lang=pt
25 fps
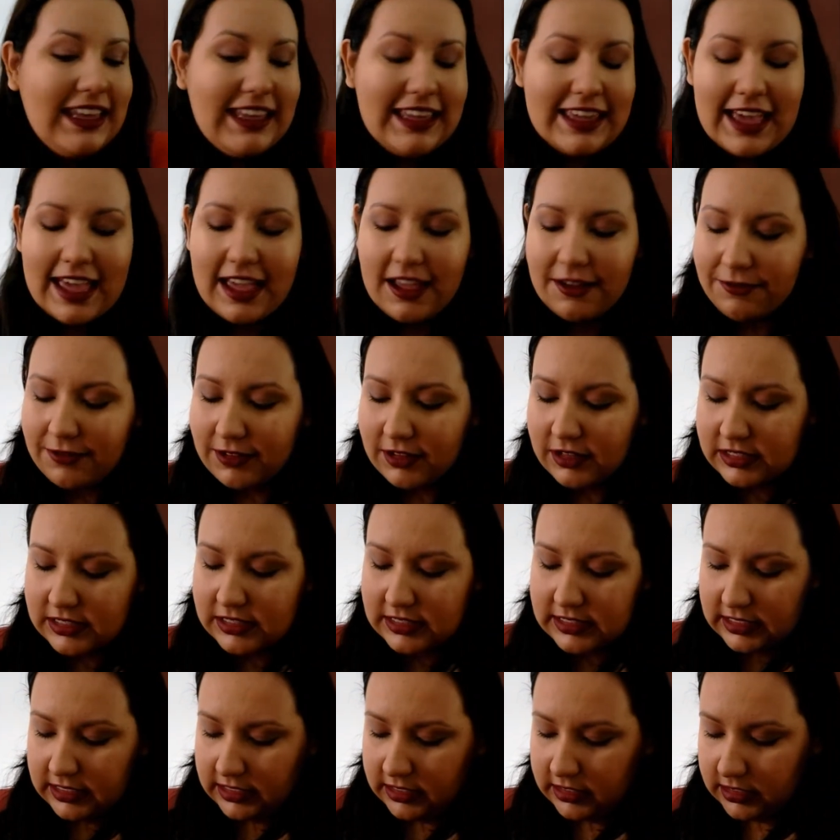E aí ela falou
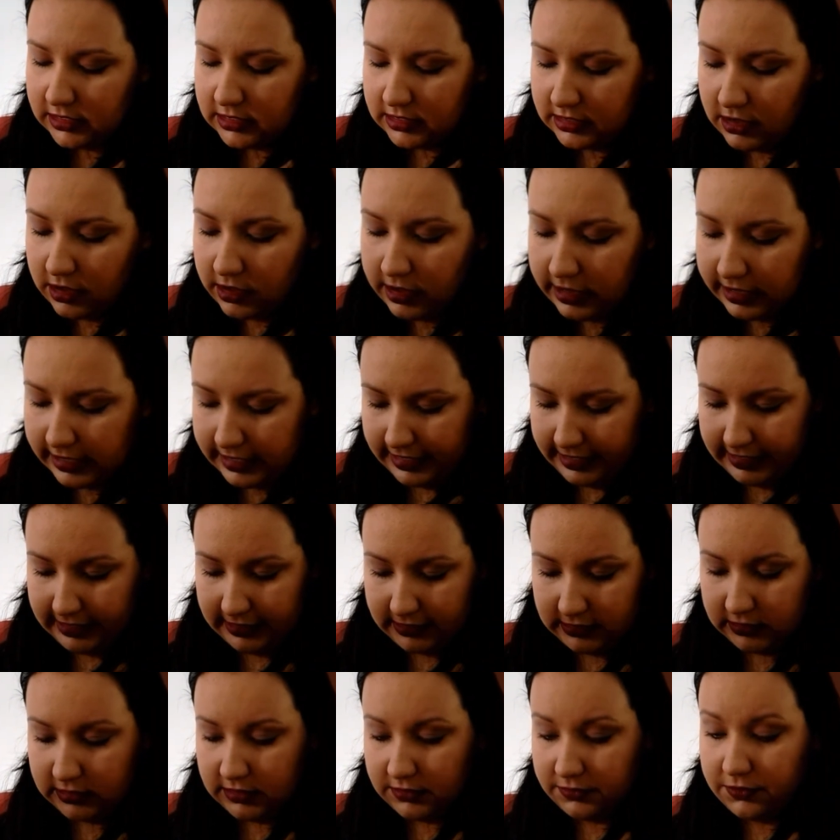assim, olha
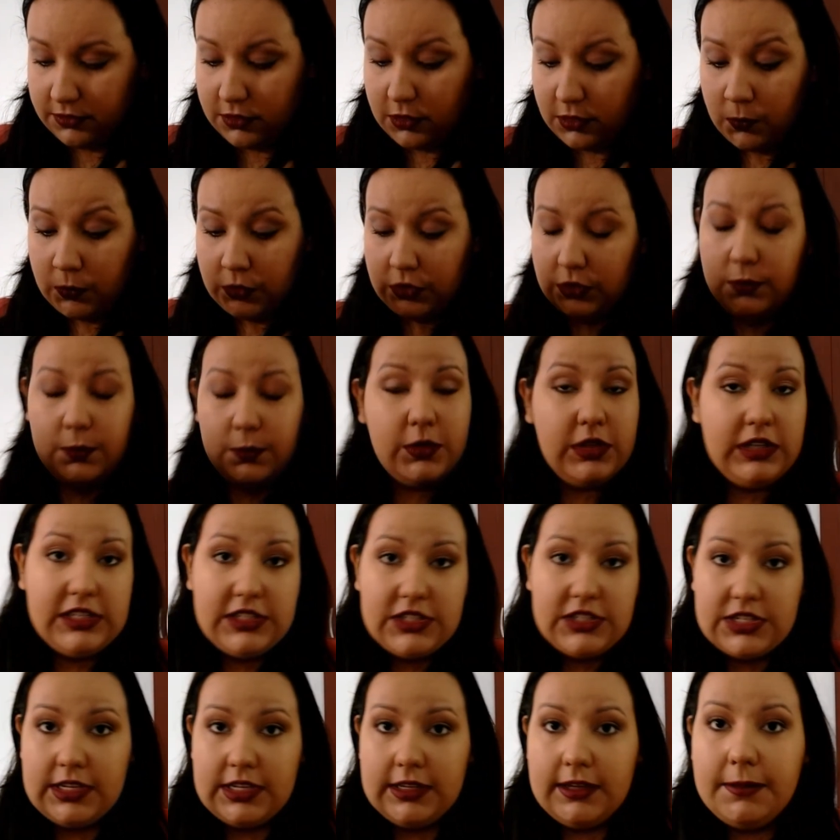Isa, ficou muito
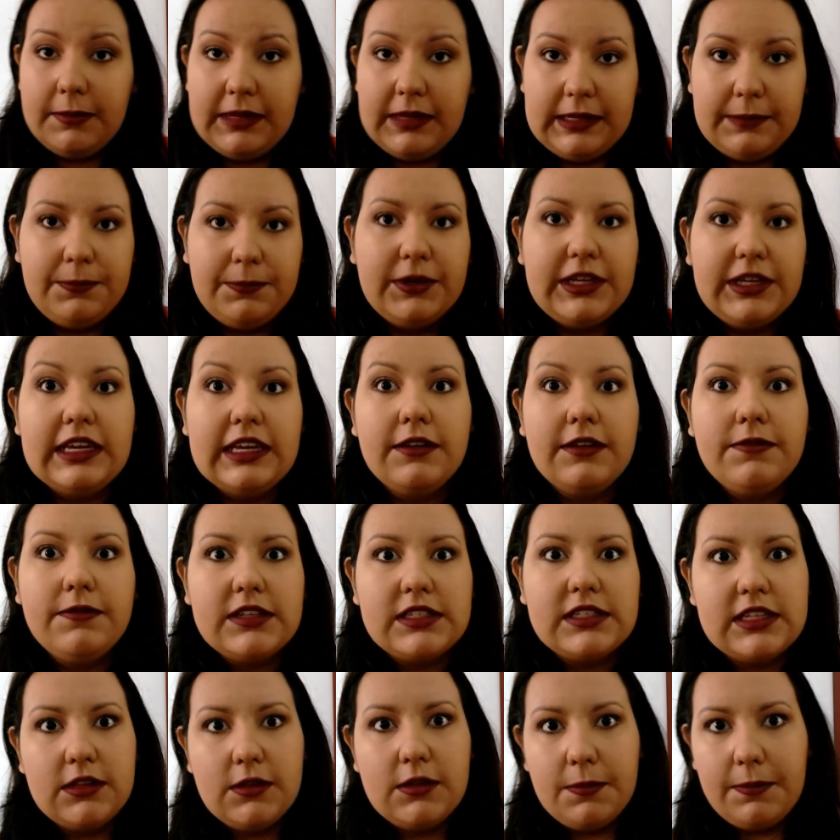bonitinho em mim, por que
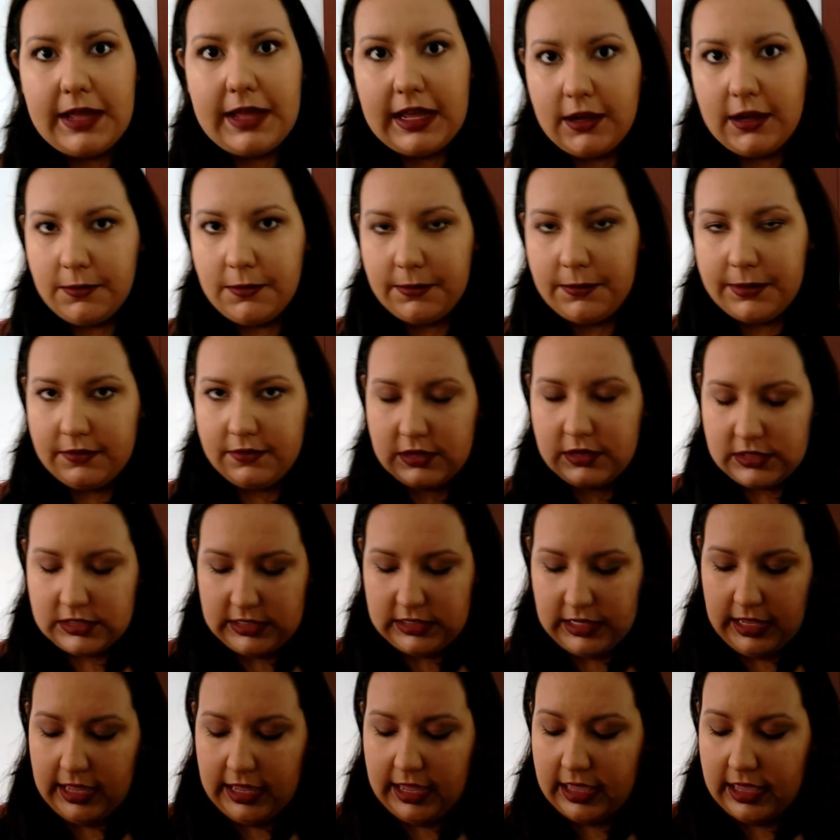você não pega um pra
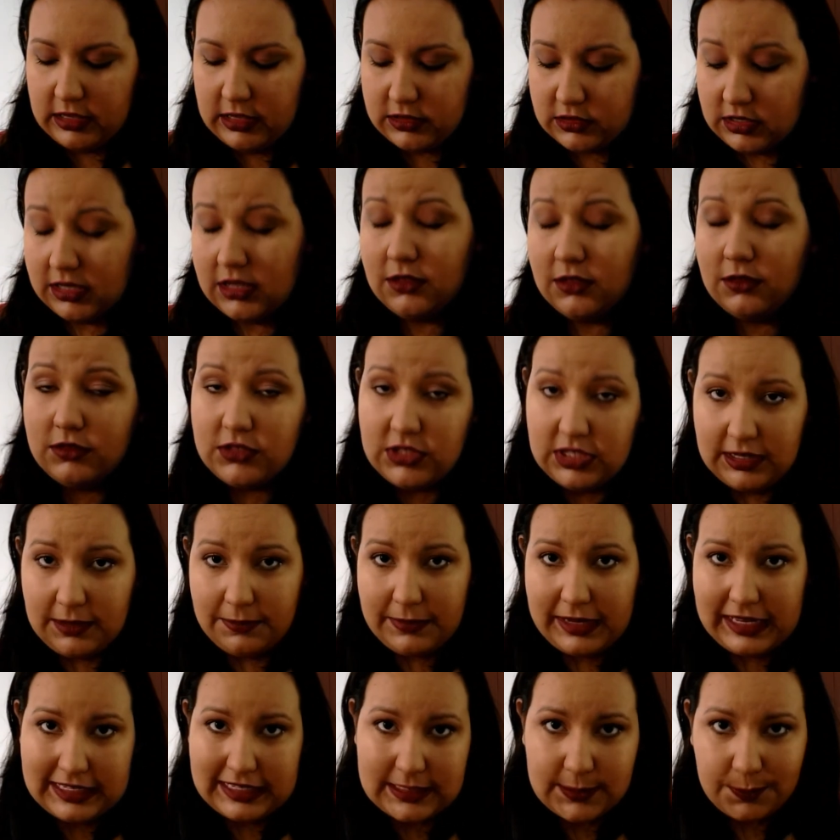você? Só que não tinha
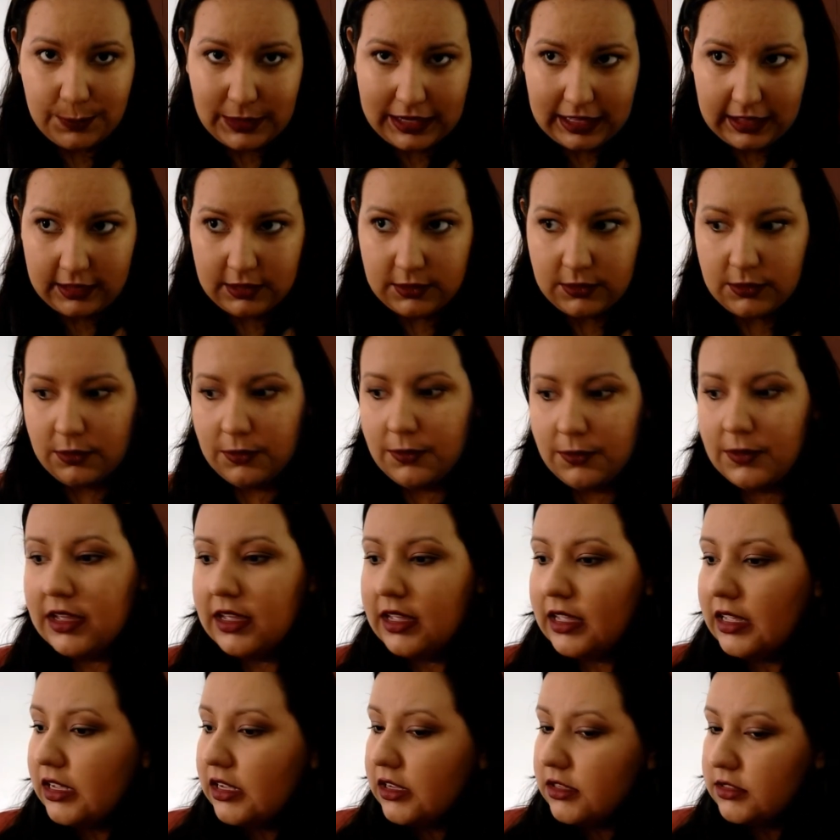mais preto,
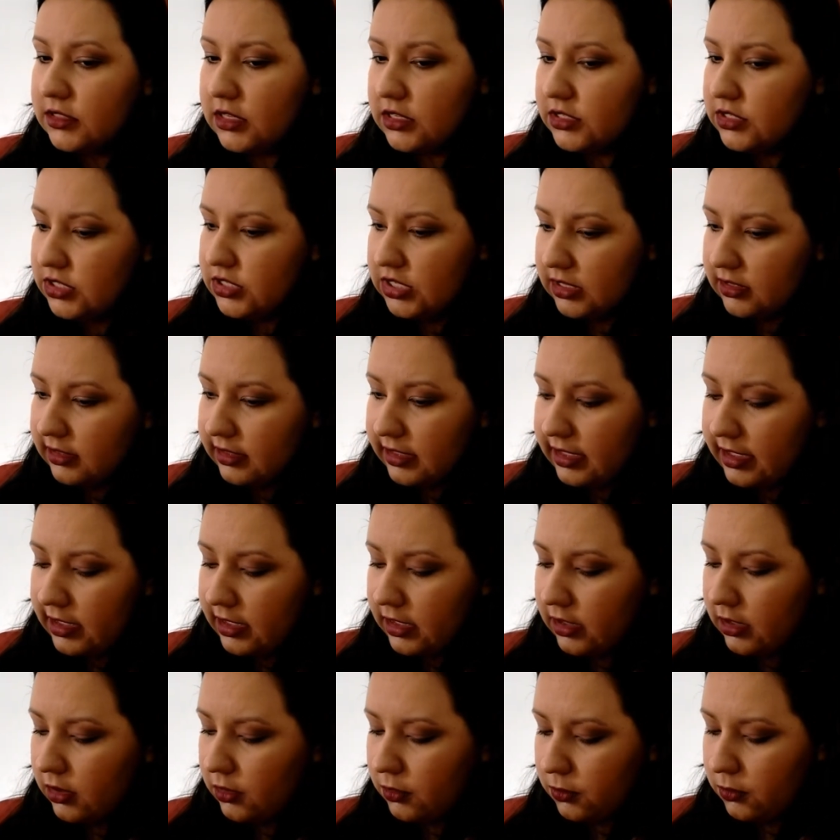só
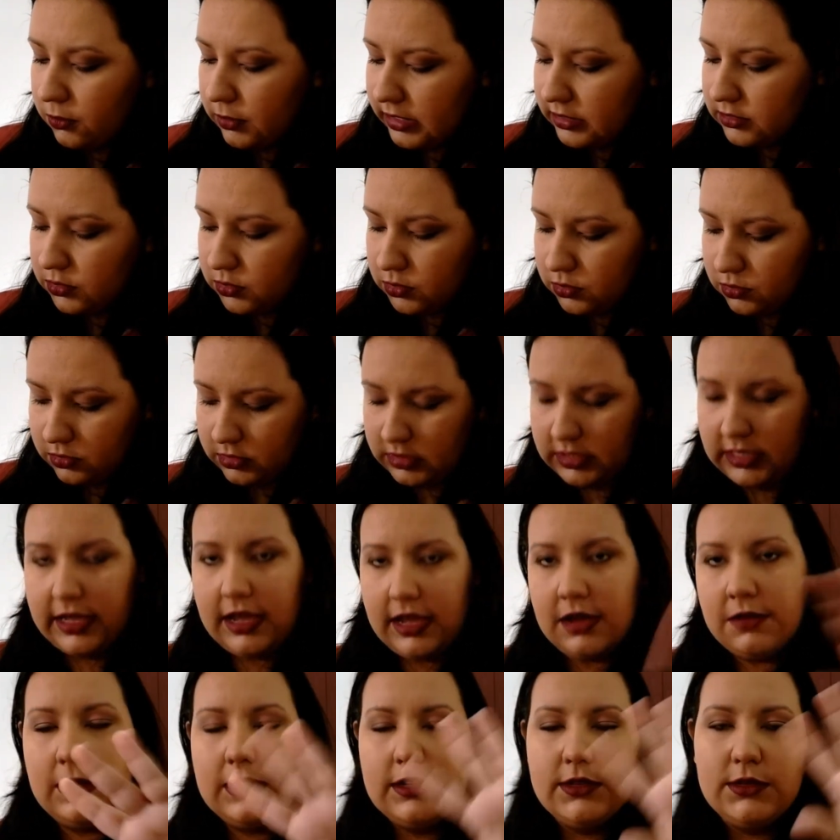tinha um azul, que
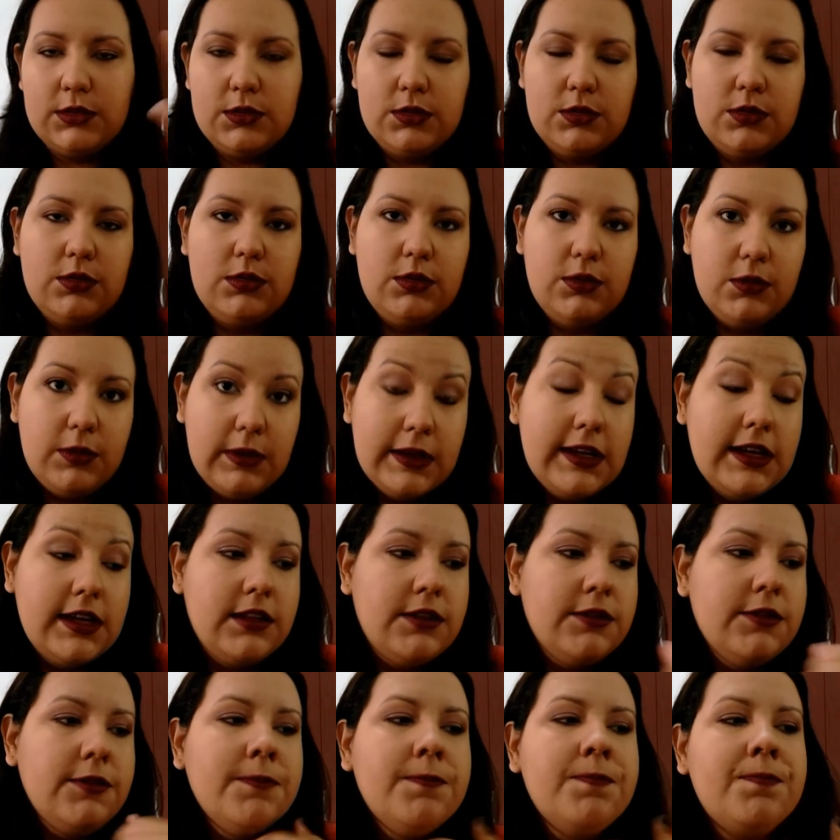é o azul do
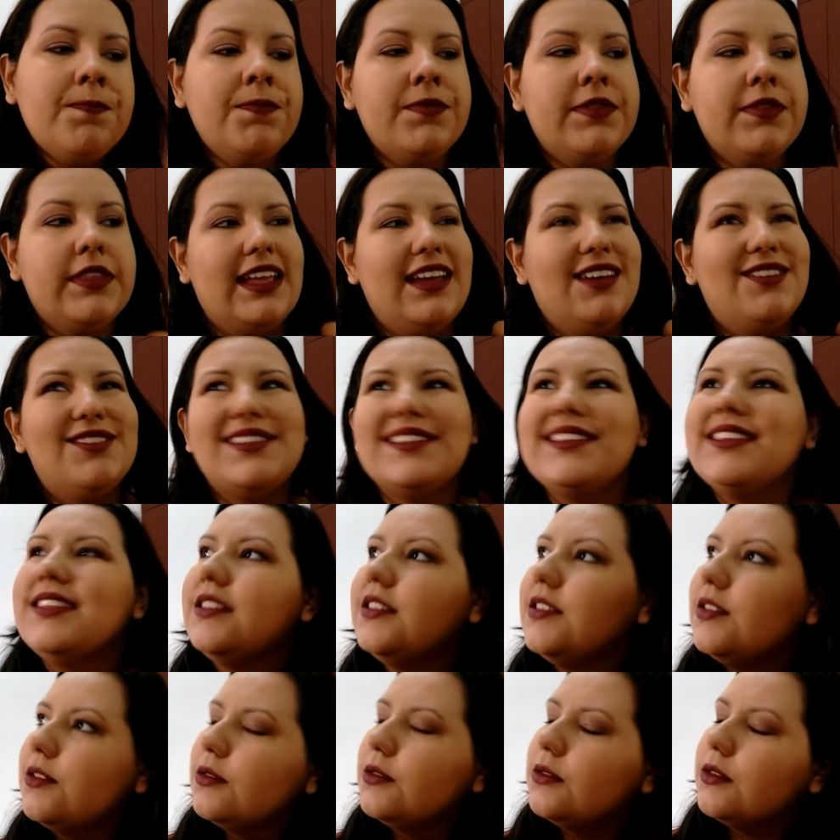ano, né? Eu
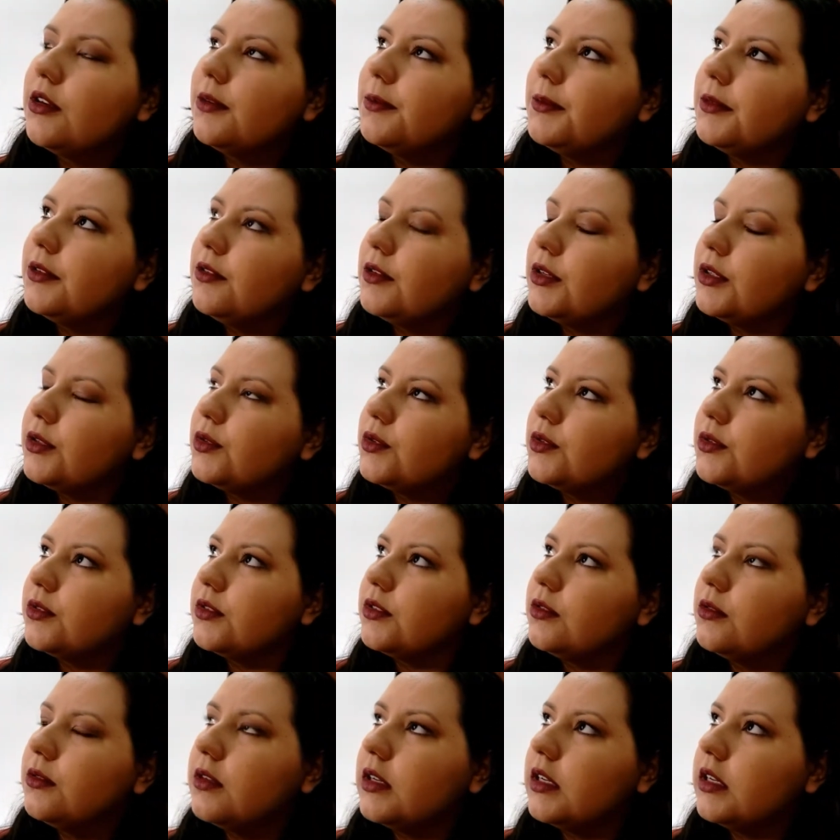esqueci o nome do azul
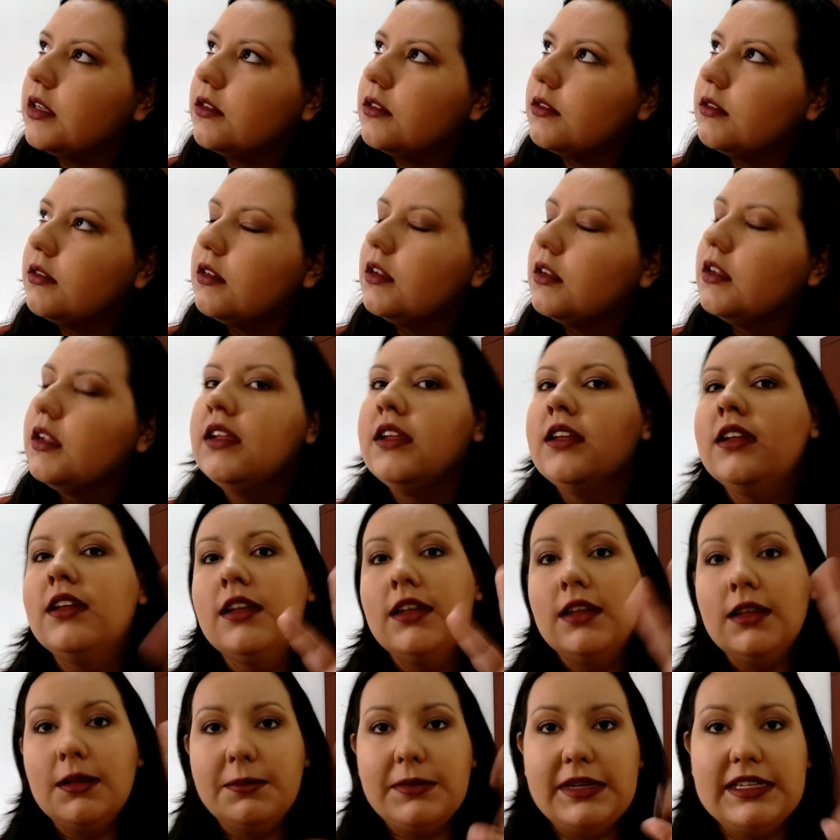do ano.
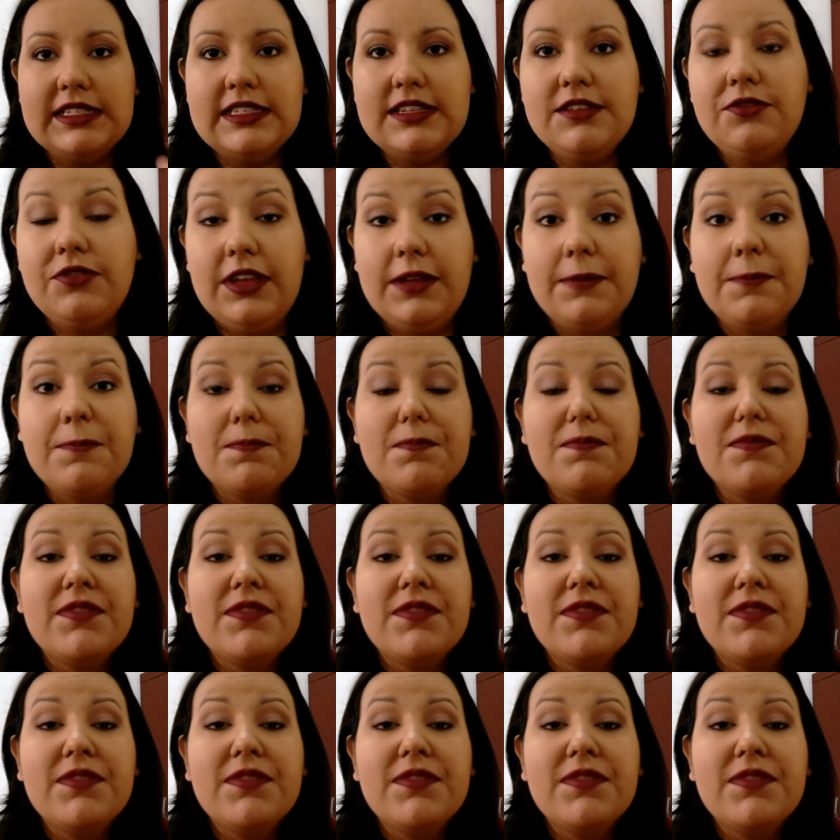Mas enfim.